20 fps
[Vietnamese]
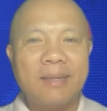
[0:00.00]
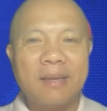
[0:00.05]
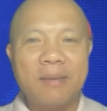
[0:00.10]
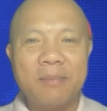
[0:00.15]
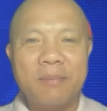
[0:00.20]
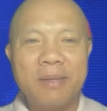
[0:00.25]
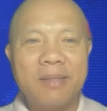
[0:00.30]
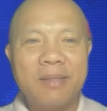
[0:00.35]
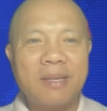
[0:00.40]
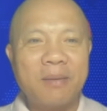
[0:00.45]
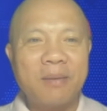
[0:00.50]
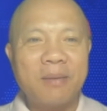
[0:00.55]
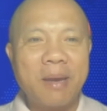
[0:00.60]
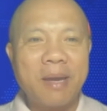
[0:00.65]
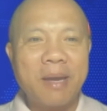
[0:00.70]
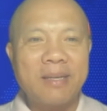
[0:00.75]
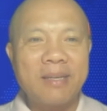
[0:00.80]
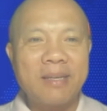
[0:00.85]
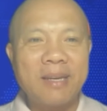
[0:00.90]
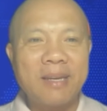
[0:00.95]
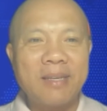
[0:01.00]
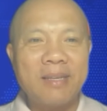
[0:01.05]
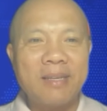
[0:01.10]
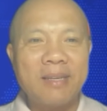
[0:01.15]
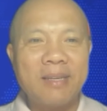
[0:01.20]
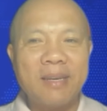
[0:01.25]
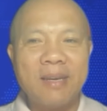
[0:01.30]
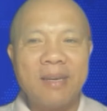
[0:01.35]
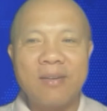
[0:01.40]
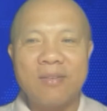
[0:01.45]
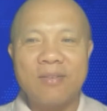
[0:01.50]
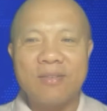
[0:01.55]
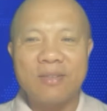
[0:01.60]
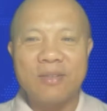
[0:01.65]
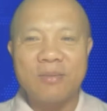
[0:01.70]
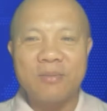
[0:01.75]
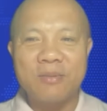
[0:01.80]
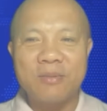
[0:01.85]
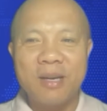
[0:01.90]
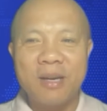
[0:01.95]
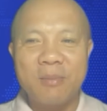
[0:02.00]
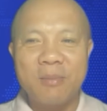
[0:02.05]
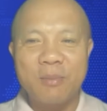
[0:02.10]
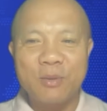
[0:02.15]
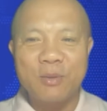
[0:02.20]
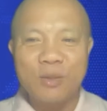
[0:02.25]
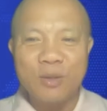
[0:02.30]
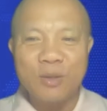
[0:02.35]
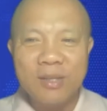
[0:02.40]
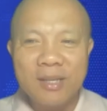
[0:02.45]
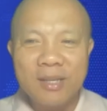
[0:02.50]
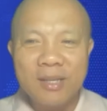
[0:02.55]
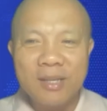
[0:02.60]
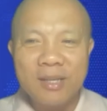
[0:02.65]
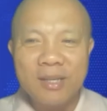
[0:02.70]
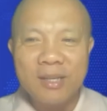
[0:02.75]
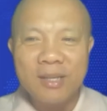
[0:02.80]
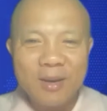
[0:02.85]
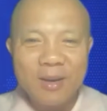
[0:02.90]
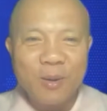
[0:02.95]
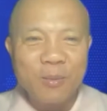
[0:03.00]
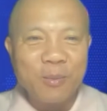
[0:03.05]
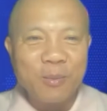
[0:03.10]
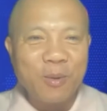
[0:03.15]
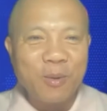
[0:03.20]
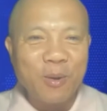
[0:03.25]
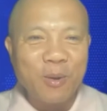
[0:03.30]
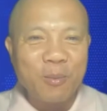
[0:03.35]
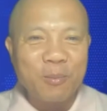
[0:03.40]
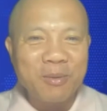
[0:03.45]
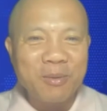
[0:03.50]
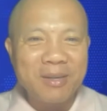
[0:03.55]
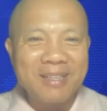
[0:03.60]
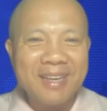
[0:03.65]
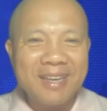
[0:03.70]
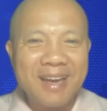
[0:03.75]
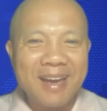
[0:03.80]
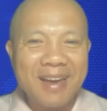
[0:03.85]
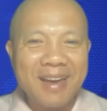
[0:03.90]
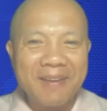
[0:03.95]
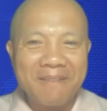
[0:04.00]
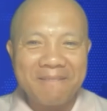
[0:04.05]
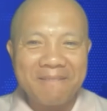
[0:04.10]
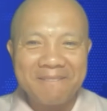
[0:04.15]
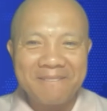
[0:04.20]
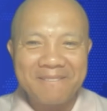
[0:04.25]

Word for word: Cảm ơn các bạn rất là nhiều. Đúng là một số người đang lồm cồm bước dậy.